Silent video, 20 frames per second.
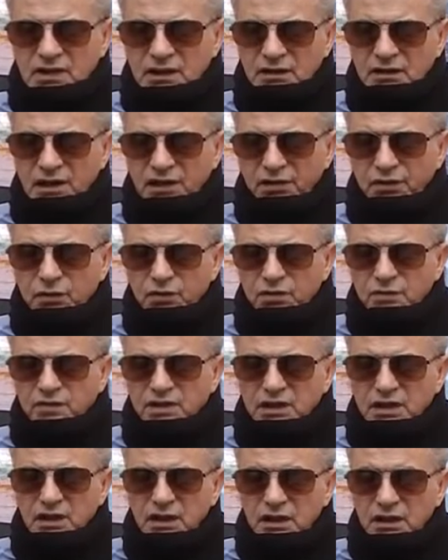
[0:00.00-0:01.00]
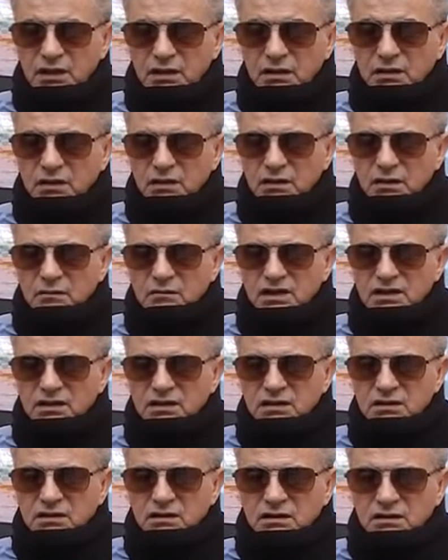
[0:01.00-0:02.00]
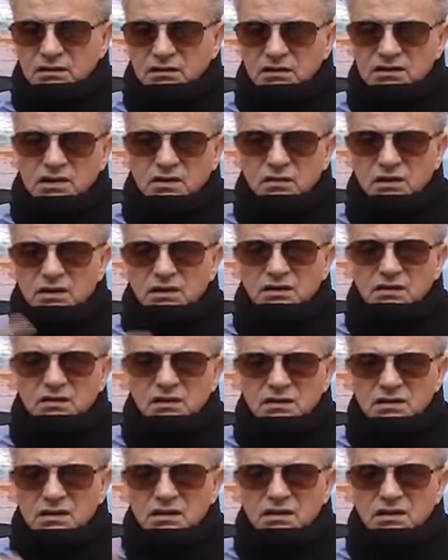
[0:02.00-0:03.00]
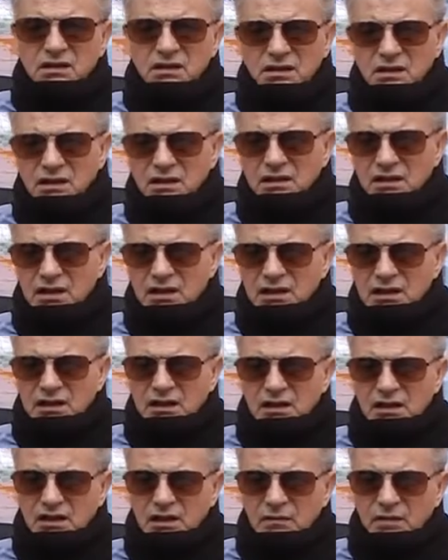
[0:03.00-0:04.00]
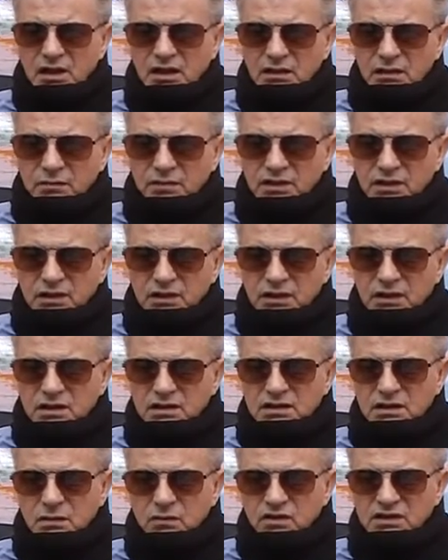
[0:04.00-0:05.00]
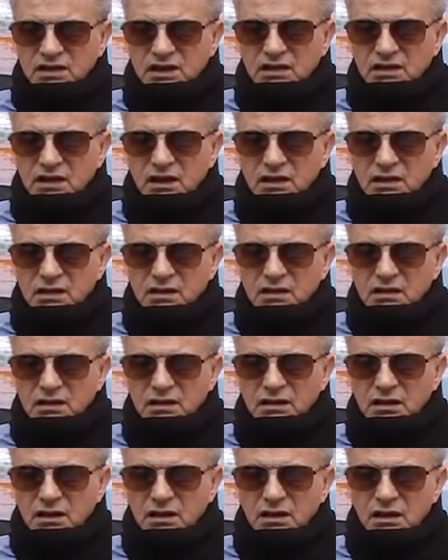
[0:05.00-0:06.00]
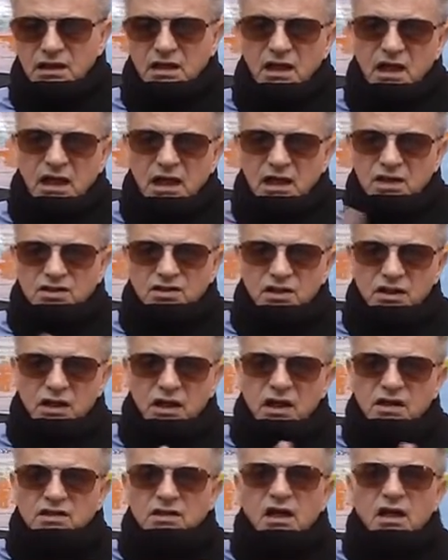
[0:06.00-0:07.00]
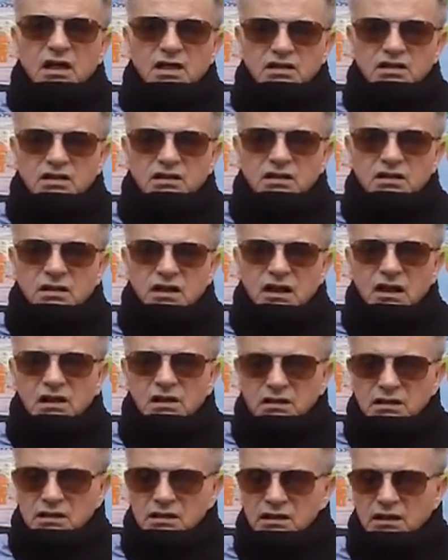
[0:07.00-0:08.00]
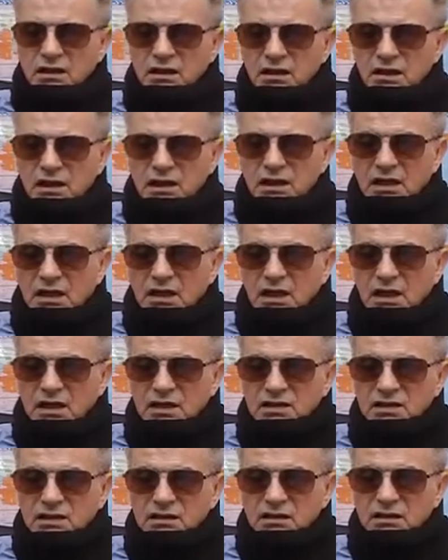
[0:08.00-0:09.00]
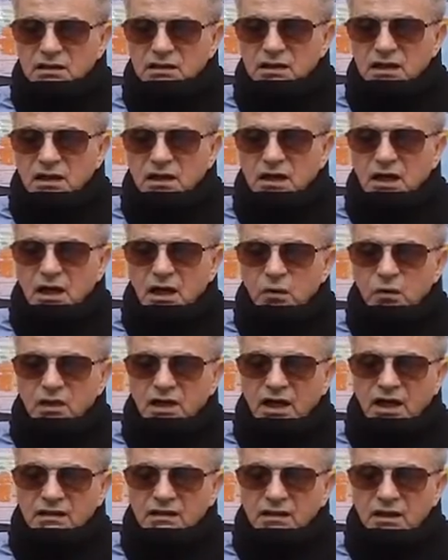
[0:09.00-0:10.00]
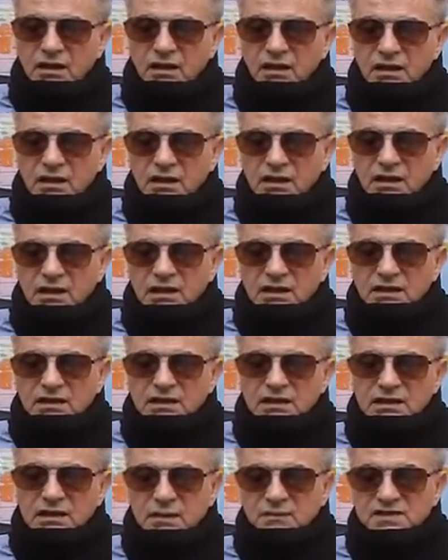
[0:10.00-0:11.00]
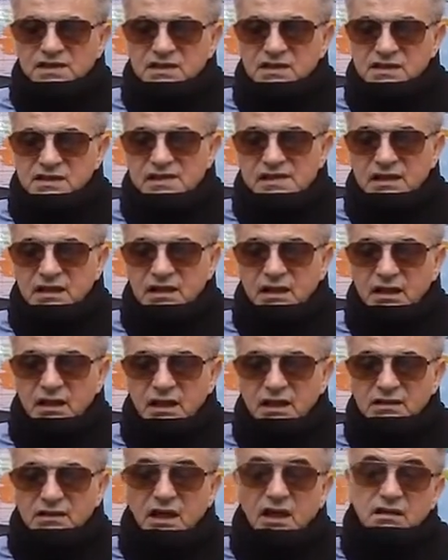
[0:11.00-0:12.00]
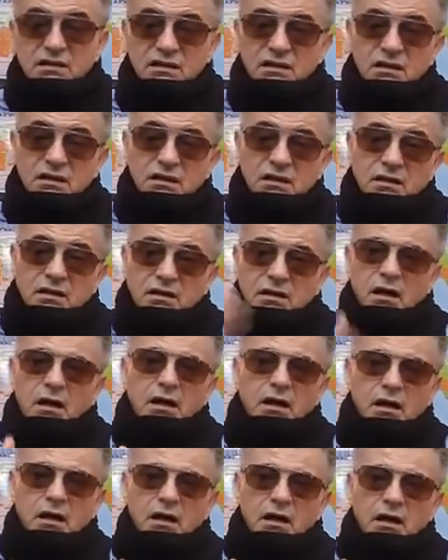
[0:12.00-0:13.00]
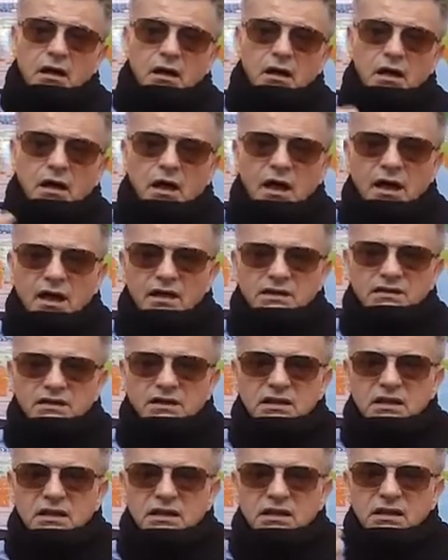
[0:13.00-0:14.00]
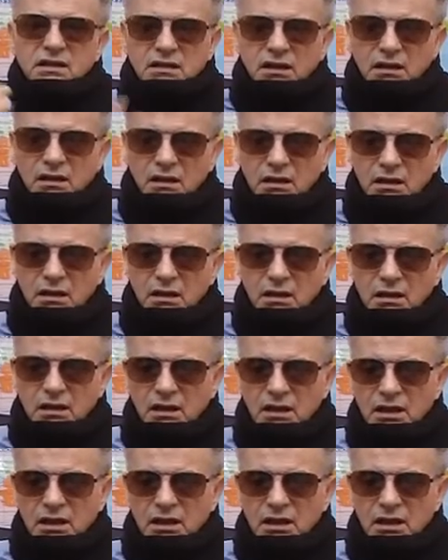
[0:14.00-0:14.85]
نذكر منها مدينة قرطاجة وقرطاجة هي كلمة عربية لا شك وتعني القرية آجا آجا الجديدة القرية الجديدة أو الحديثة لتمييزها عن عتيقة عتيقة